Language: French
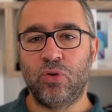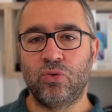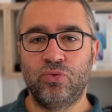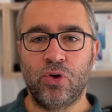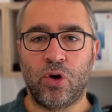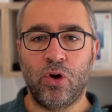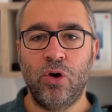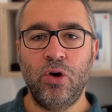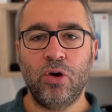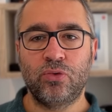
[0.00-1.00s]
couleur
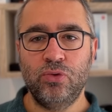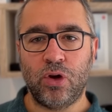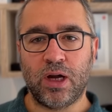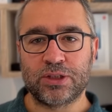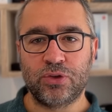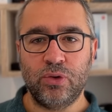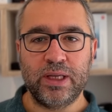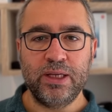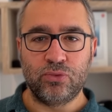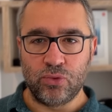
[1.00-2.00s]
or, couleur argent
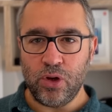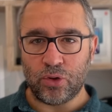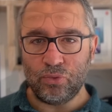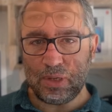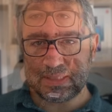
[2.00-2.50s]
et couleur noir